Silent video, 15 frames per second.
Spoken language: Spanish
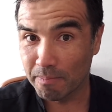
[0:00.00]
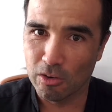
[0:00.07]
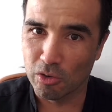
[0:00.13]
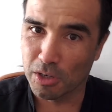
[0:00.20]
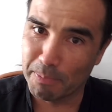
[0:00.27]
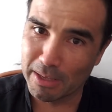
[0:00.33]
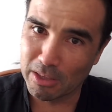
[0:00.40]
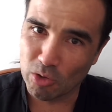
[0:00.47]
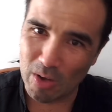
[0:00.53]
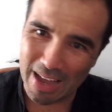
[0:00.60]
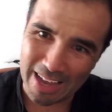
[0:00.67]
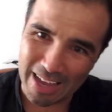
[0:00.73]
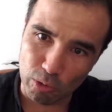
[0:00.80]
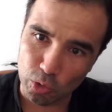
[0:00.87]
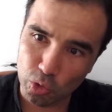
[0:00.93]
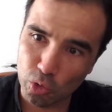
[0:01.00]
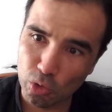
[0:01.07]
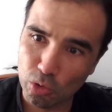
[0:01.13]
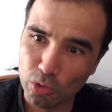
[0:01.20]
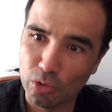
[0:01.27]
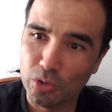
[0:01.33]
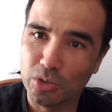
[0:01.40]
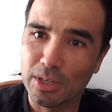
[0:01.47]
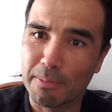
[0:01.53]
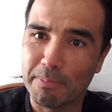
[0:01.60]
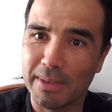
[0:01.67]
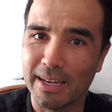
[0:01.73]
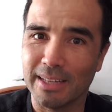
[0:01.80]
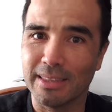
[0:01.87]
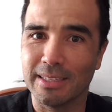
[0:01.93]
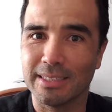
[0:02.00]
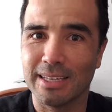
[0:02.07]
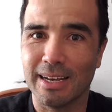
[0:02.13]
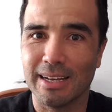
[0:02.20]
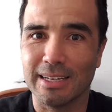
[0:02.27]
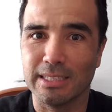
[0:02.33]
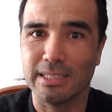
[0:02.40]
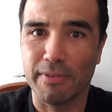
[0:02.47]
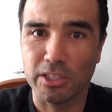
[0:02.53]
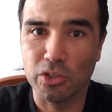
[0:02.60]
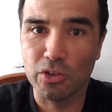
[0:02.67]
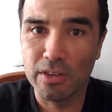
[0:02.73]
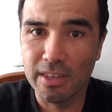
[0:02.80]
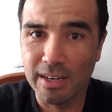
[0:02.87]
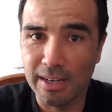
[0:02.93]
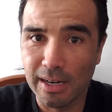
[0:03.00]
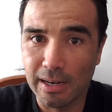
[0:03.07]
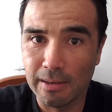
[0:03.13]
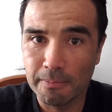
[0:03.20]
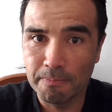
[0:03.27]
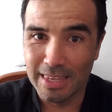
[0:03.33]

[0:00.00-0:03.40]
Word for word: con respecto a los otros aspirantes a la clasificación general